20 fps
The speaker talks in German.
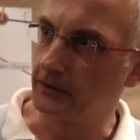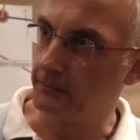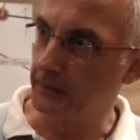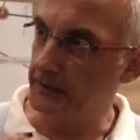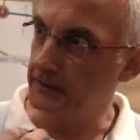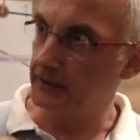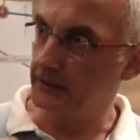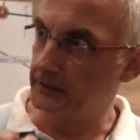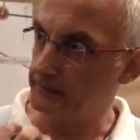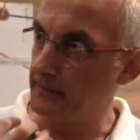Ich
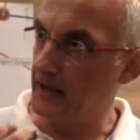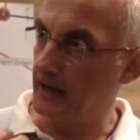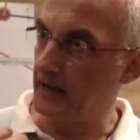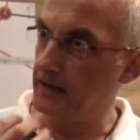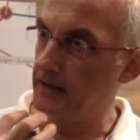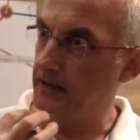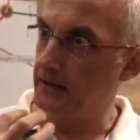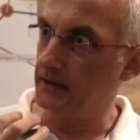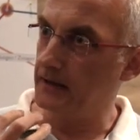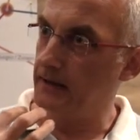bin nicht
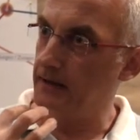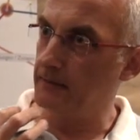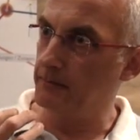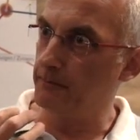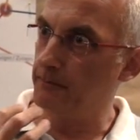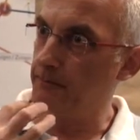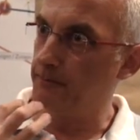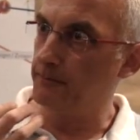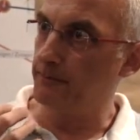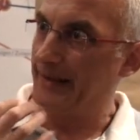mehr
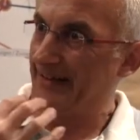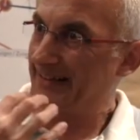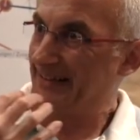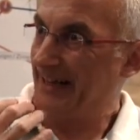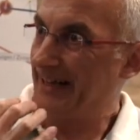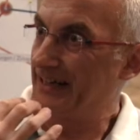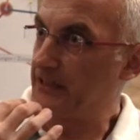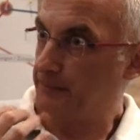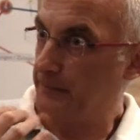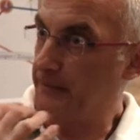
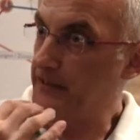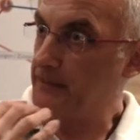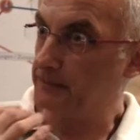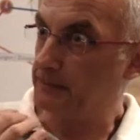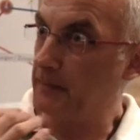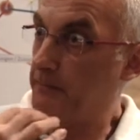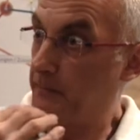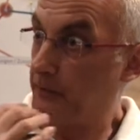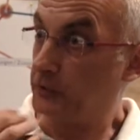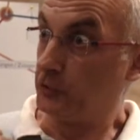Bettler, ich bin
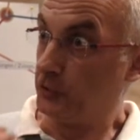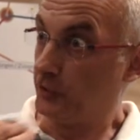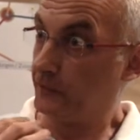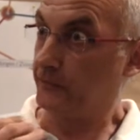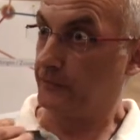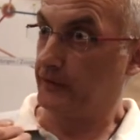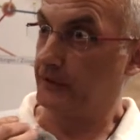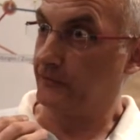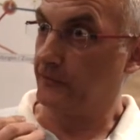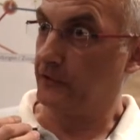nicht mehr
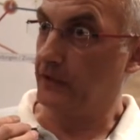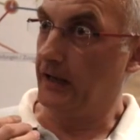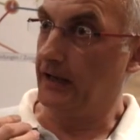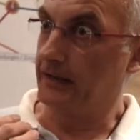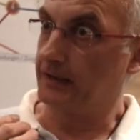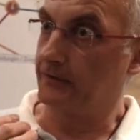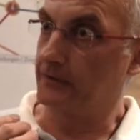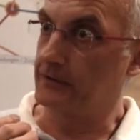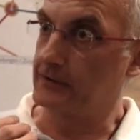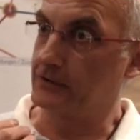bedürftig von
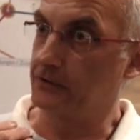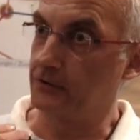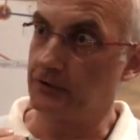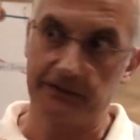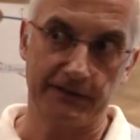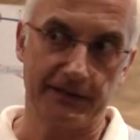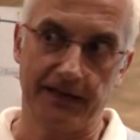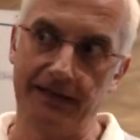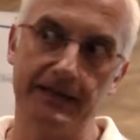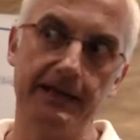etwas,
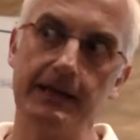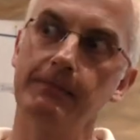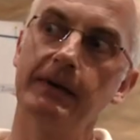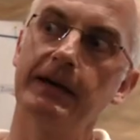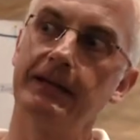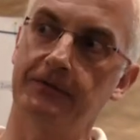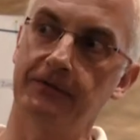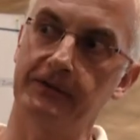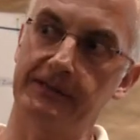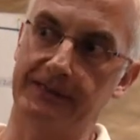sondern ich kann
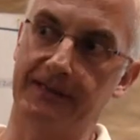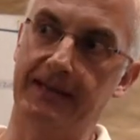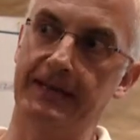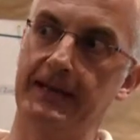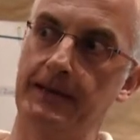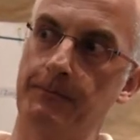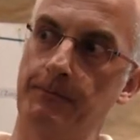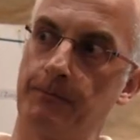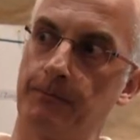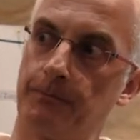immer etwas
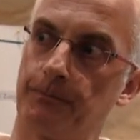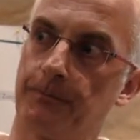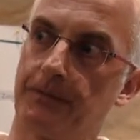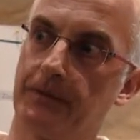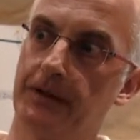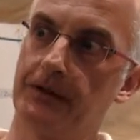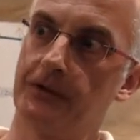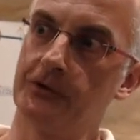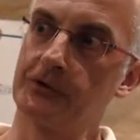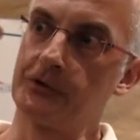geben.
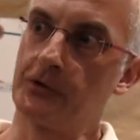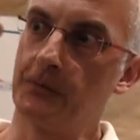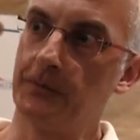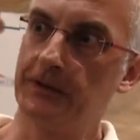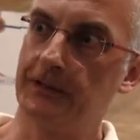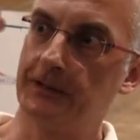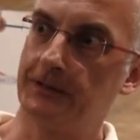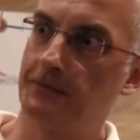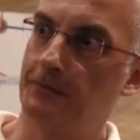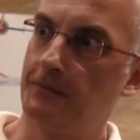Und so
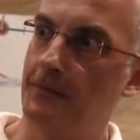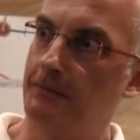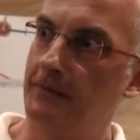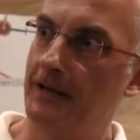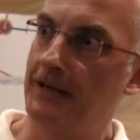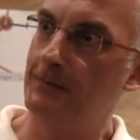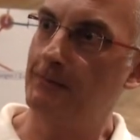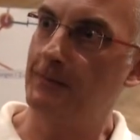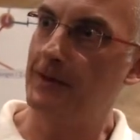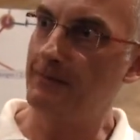bin ich in meinem
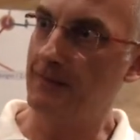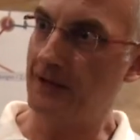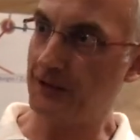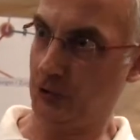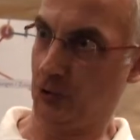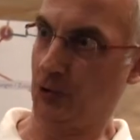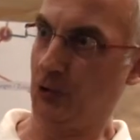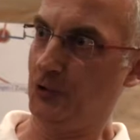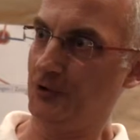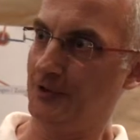Leben immer
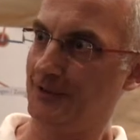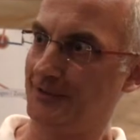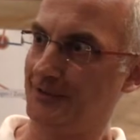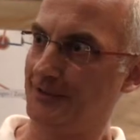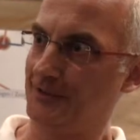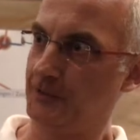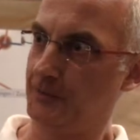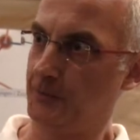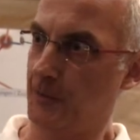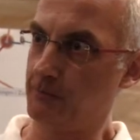
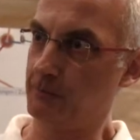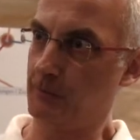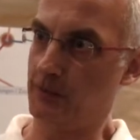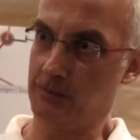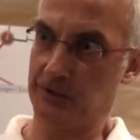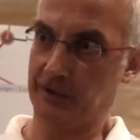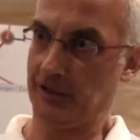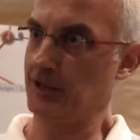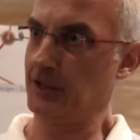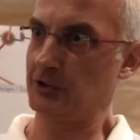König. Ich habe
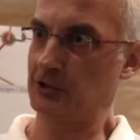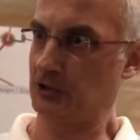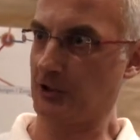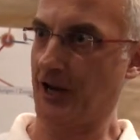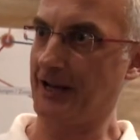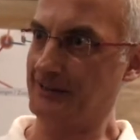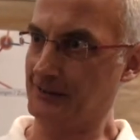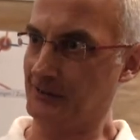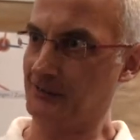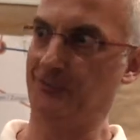nämlich einen
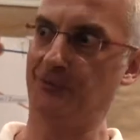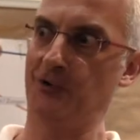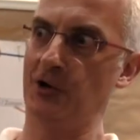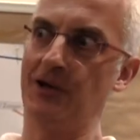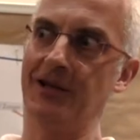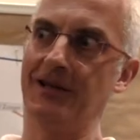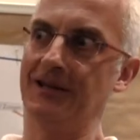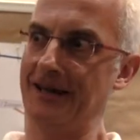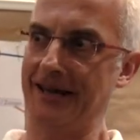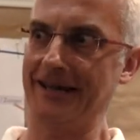Schatz
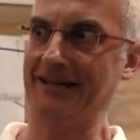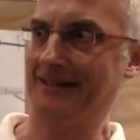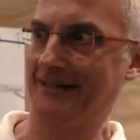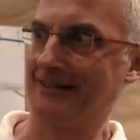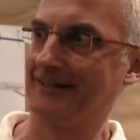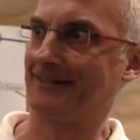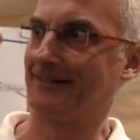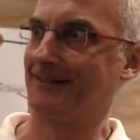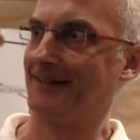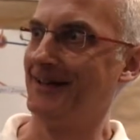voller
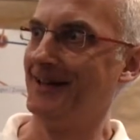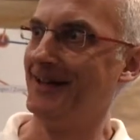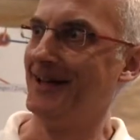Lächeln.